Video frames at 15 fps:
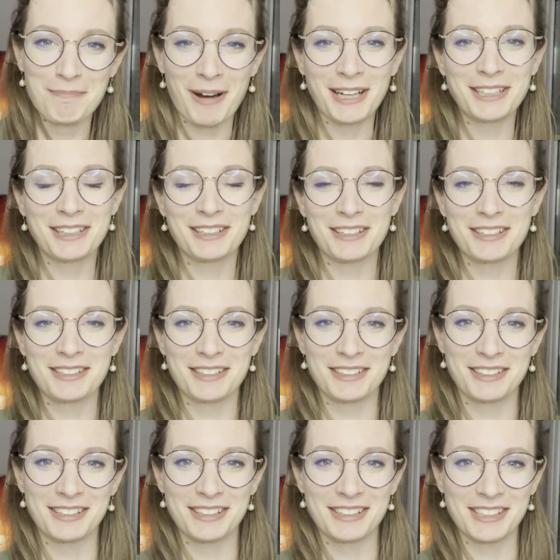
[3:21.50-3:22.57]
Macht ihr das
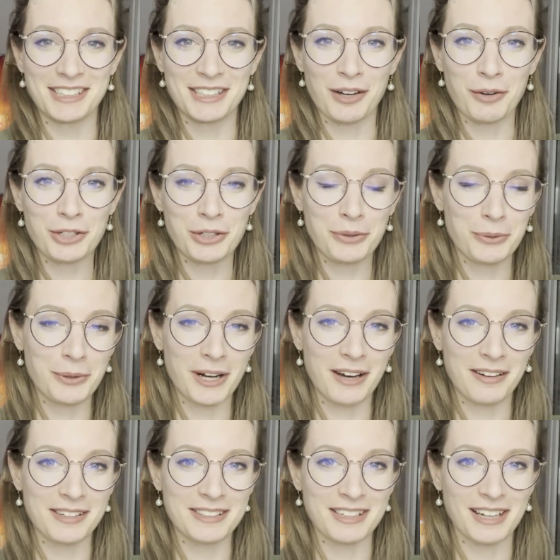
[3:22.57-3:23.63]
äh, tatsächlich auch schon
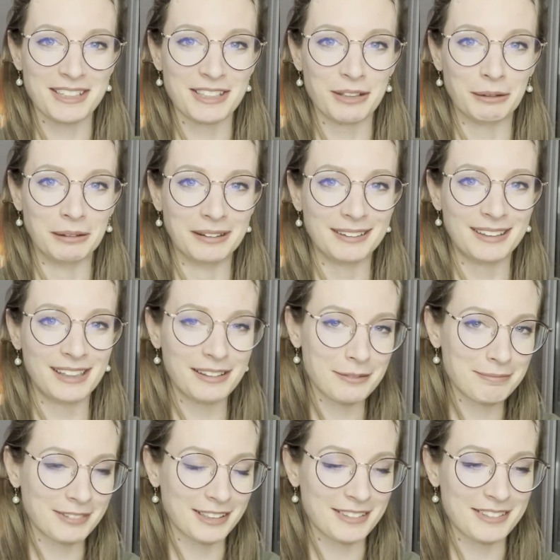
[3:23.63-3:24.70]
oder sagt ihr, oh,
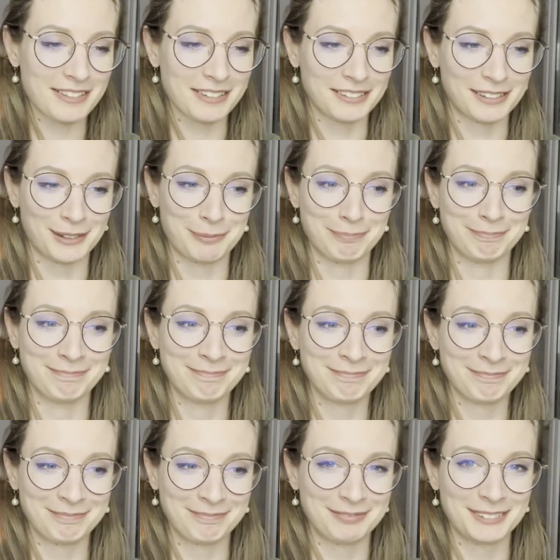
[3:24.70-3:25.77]
nee, das ähm,
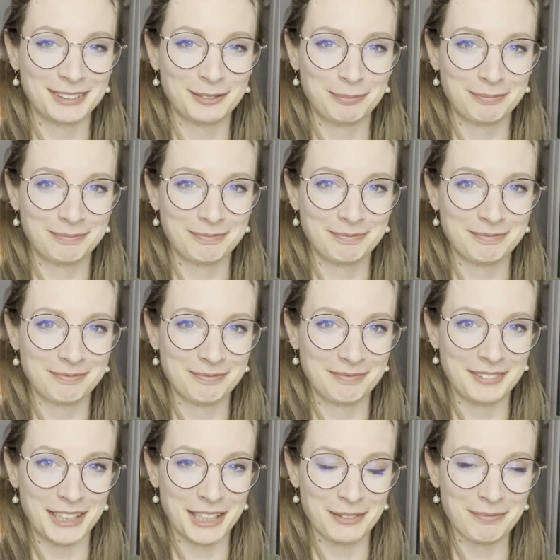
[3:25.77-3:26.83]

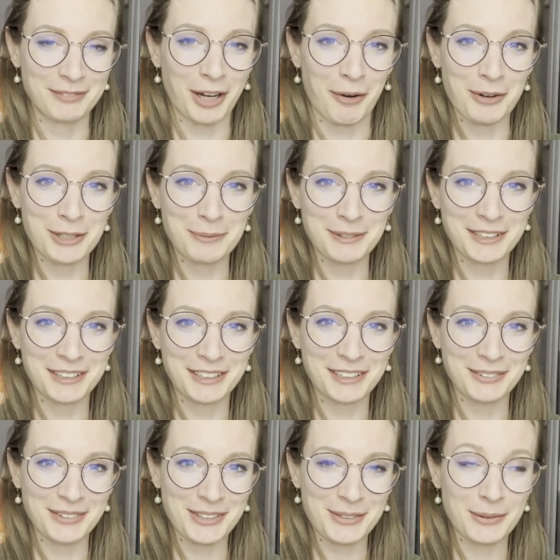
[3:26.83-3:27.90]
nee, traue ich mich
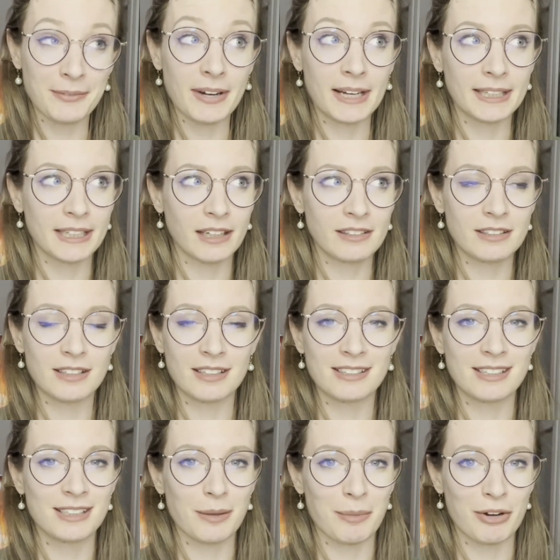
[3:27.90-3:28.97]
nicht oder so? Weil ich hatte
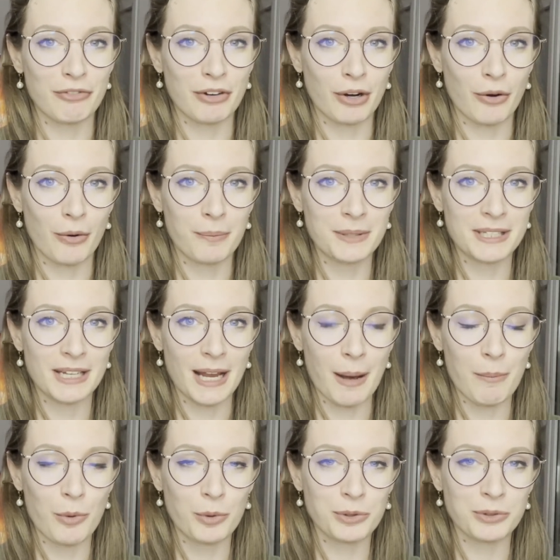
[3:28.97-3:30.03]
tatsächlich am Anfang auch ein bisschen
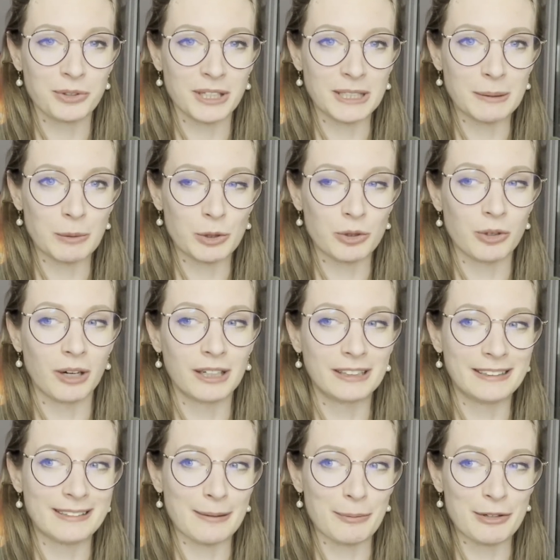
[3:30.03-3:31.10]
Hemmungen, so nach dem Motto, ah,
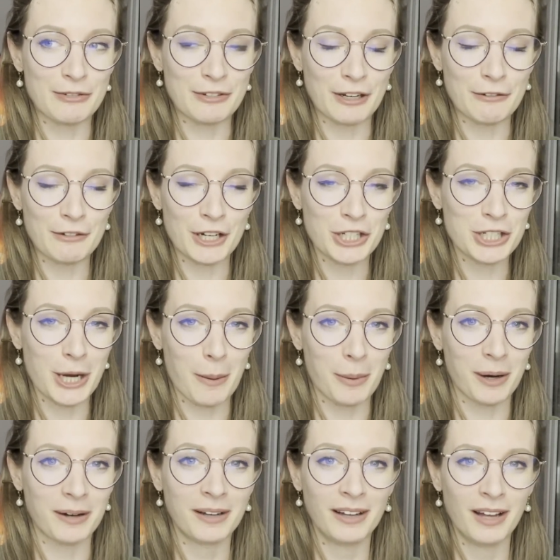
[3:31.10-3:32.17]
die sammelt Pfandflaschen.
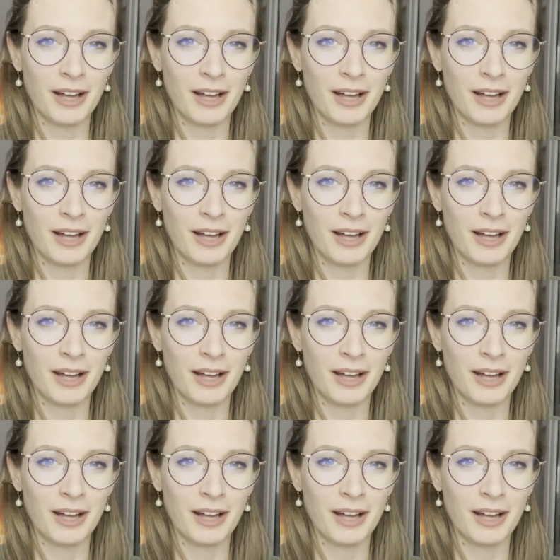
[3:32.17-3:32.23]
Aber